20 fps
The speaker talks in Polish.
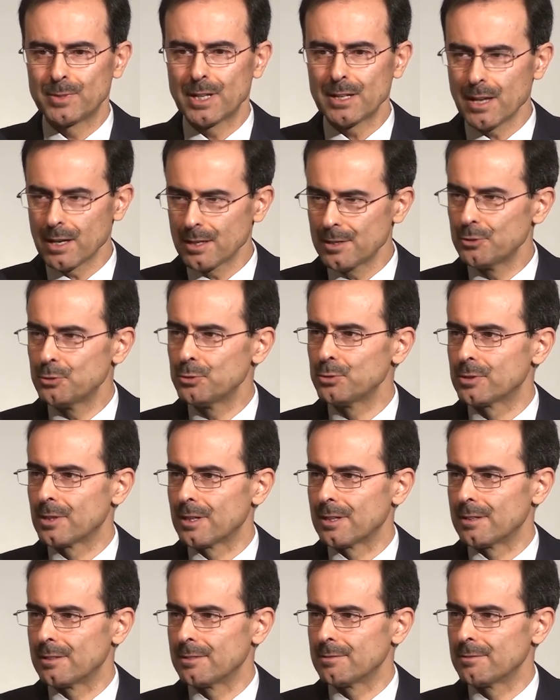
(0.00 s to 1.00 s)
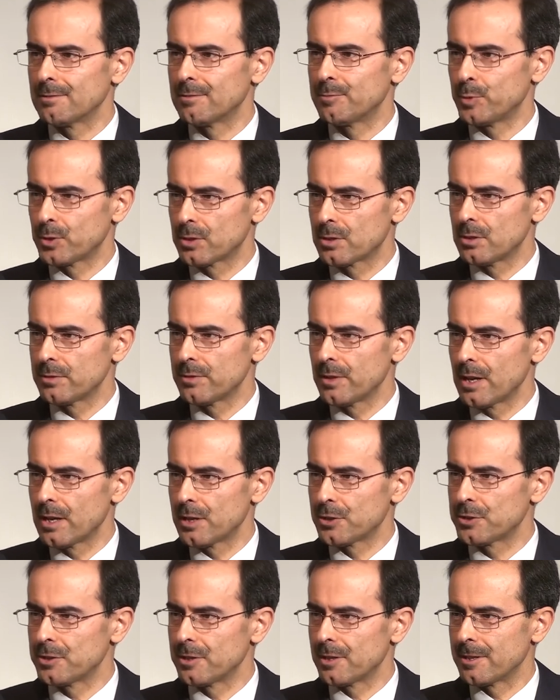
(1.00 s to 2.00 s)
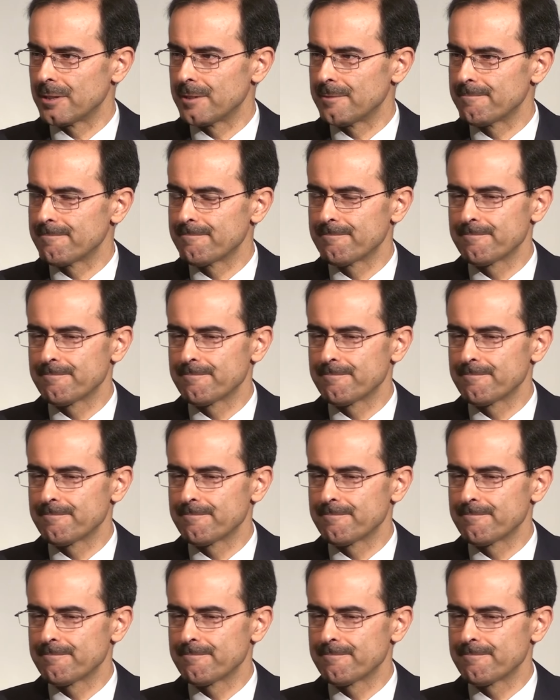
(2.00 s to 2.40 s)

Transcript: tak jak i tutaj, w Podkowie Leśnej.